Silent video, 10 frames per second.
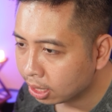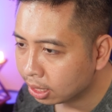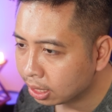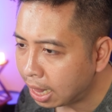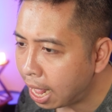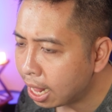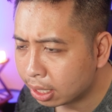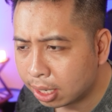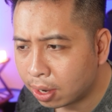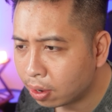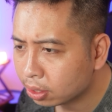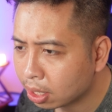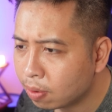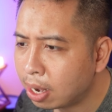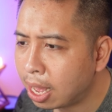thì tạ thường họ sẽ
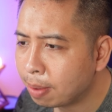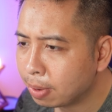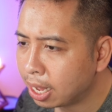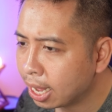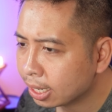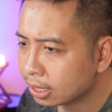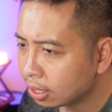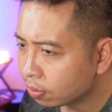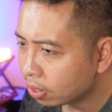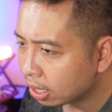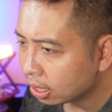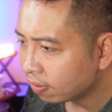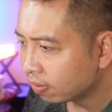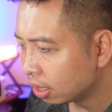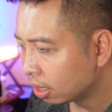không làm bằng hai cái chất liệu đấy tại
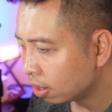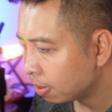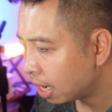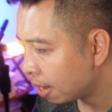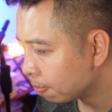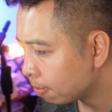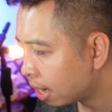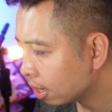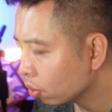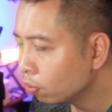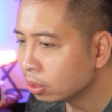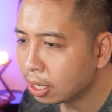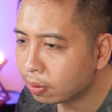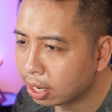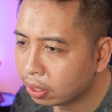vì nếu mà làm bằng đúng chất
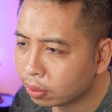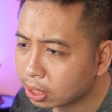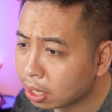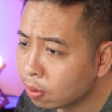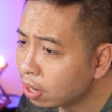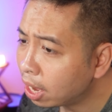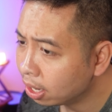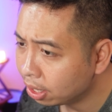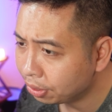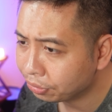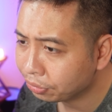liệu đấy nó sẽ không nặng hơn